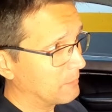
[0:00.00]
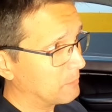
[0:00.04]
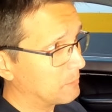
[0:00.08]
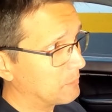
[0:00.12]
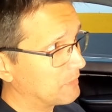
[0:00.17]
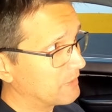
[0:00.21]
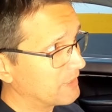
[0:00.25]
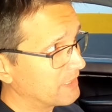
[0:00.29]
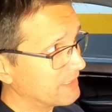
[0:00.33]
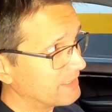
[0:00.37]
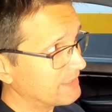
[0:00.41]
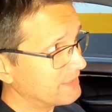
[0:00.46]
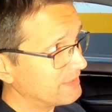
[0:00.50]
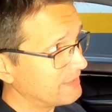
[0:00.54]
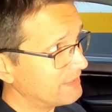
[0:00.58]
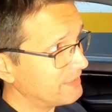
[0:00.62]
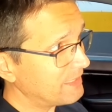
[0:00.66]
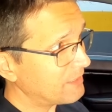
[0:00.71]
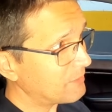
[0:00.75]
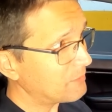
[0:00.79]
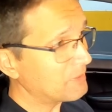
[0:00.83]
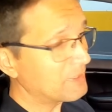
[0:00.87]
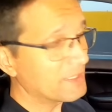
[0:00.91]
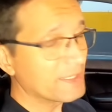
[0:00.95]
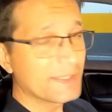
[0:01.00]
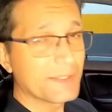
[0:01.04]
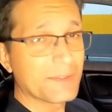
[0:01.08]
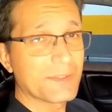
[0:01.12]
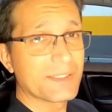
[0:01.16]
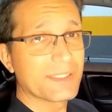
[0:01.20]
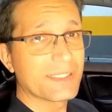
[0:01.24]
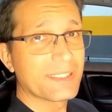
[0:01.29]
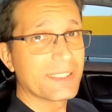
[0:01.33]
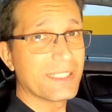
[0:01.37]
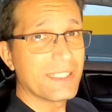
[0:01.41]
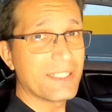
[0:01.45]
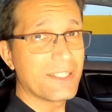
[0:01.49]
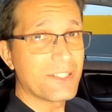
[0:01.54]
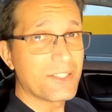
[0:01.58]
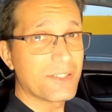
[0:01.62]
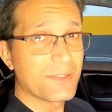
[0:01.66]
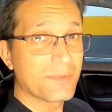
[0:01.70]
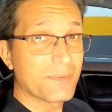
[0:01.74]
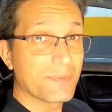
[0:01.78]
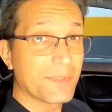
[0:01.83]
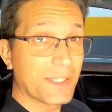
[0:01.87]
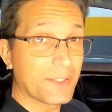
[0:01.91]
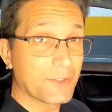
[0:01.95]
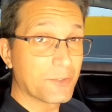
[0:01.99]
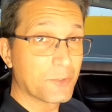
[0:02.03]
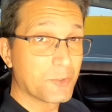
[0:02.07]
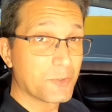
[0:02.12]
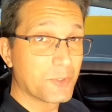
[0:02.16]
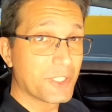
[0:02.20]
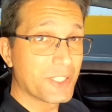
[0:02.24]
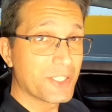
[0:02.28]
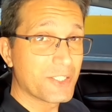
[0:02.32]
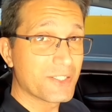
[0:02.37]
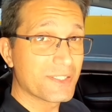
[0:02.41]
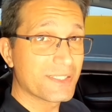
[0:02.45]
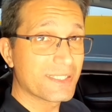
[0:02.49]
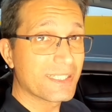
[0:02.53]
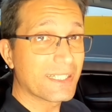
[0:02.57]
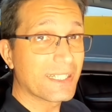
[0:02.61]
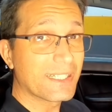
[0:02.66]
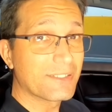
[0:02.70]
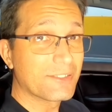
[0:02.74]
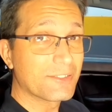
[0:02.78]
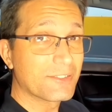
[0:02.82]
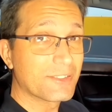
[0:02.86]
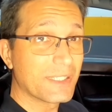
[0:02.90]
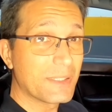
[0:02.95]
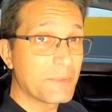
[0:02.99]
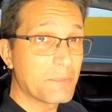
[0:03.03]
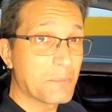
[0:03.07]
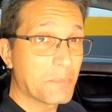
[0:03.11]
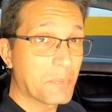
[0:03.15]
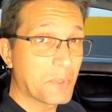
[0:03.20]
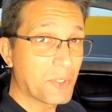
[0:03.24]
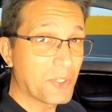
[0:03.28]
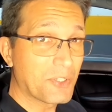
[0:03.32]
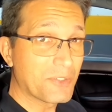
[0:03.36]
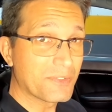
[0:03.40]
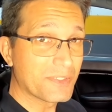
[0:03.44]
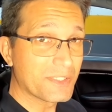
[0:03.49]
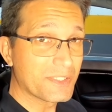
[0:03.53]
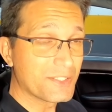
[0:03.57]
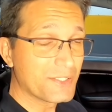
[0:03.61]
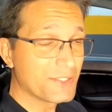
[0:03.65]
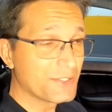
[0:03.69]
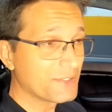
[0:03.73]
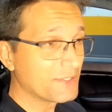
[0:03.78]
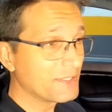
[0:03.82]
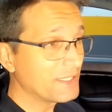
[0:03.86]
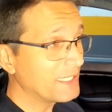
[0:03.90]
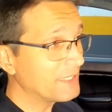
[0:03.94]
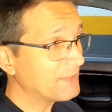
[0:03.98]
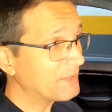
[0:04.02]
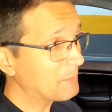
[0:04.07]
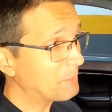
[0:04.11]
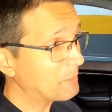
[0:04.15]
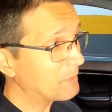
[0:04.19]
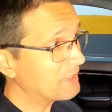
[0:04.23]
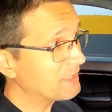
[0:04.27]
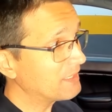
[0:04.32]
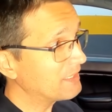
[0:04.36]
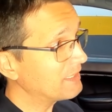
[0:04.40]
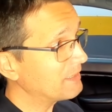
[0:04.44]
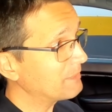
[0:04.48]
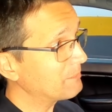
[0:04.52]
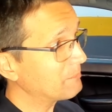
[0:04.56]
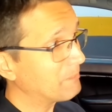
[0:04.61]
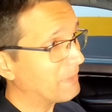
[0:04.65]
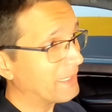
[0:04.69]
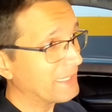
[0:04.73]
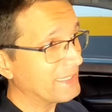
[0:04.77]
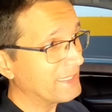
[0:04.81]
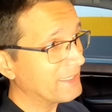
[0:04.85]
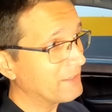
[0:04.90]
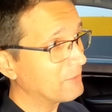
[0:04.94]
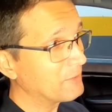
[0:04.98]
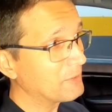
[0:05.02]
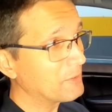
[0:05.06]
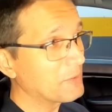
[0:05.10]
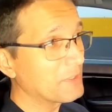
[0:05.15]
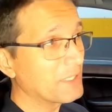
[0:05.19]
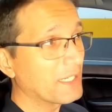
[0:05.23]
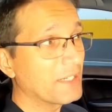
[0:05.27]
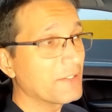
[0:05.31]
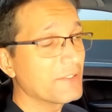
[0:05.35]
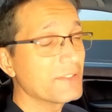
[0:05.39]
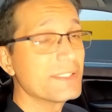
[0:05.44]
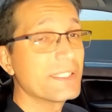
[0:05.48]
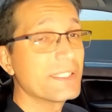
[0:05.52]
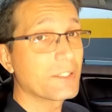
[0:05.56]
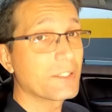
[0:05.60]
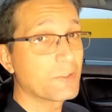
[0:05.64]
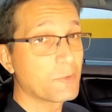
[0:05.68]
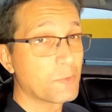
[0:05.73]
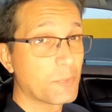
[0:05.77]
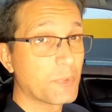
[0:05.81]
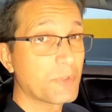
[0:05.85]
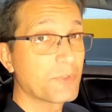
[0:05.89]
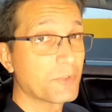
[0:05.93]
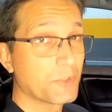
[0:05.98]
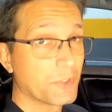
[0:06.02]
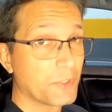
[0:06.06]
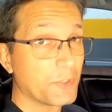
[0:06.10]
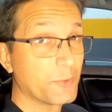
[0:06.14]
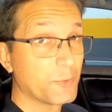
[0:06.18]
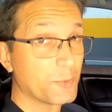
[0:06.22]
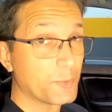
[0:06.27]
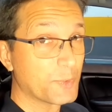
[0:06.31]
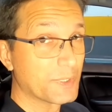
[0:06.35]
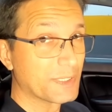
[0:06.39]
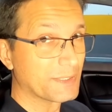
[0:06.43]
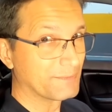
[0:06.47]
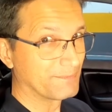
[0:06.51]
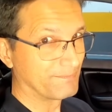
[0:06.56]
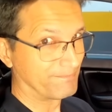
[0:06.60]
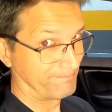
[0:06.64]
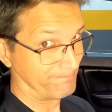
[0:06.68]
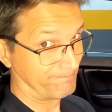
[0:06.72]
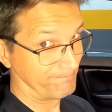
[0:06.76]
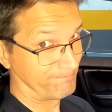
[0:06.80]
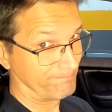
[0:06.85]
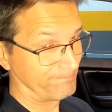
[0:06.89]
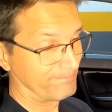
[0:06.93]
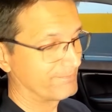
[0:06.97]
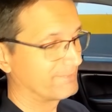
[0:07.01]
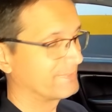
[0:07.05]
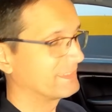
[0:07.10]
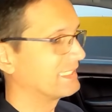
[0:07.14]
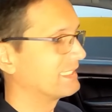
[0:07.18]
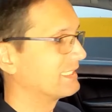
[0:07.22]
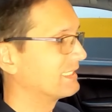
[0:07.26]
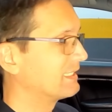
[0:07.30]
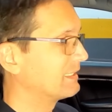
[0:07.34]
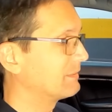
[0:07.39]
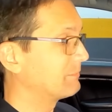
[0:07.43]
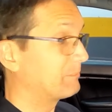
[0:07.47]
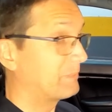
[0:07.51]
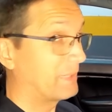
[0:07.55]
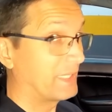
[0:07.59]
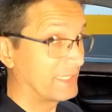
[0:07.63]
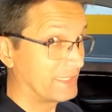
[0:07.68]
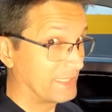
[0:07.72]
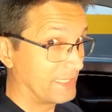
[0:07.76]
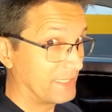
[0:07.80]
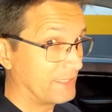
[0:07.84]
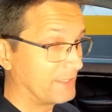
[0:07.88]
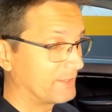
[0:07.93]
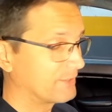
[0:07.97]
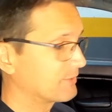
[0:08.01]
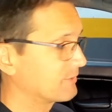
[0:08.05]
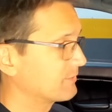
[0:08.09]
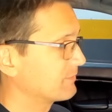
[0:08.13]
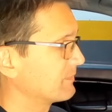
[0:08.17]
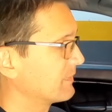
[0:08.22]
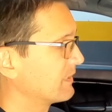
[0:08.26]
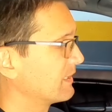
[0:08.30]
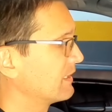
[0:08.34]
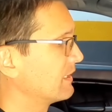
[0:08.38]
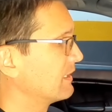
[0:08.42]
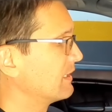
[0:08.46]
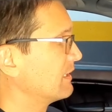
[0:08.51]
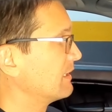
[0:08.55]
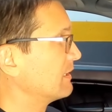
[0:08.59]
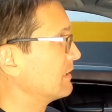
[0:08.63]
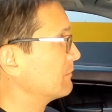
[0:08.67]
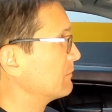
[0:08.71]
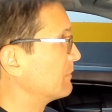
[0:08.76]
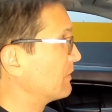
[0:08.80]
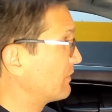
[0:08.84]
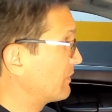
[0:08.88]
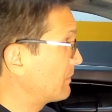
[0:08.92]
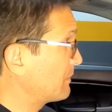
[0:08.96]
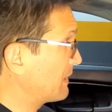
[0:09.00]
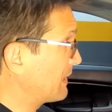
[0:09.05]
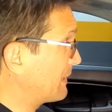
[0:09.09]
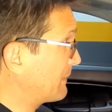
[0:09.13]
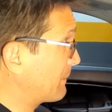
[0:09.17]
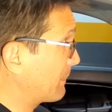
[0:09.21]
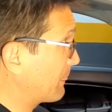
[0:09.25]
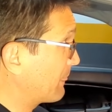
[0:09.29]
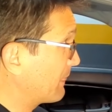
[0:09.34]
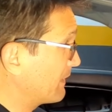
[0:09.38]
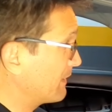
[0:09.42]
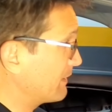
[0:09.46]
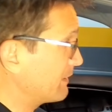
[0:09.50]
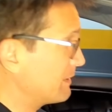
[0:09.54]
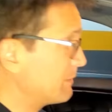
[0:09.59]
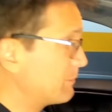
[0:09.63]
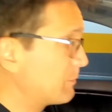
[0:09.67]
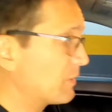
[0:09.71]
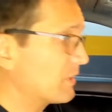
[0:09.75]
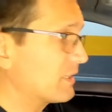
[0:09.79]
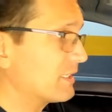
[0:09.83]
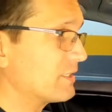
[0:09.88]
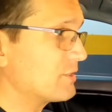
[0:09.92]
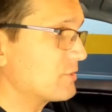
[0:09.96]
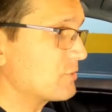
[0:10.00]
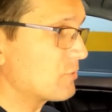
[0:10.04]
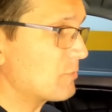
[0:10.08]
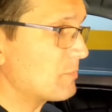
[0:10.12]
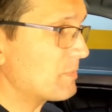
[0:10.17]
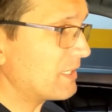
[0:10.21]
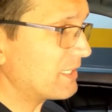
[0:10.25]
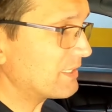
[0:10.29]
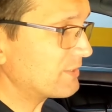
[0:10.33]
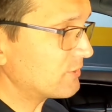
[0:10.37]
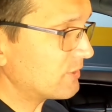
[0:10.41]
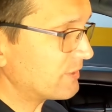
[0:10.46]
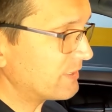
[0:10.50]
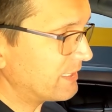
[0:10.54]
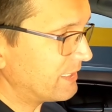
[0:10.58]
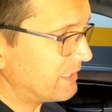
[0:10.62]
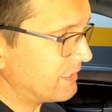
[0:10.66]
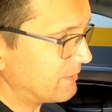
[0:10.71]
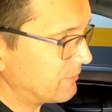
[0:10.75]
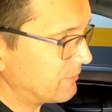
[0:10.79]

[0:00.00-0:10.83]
Porque se acontecer um acidente, está tudo registrado, tem provas disso. Ninguém vai poder bater no teu carro e a culpa foi tua. Pensem nisso. Bom, vamos lá. Importante, como ela só tem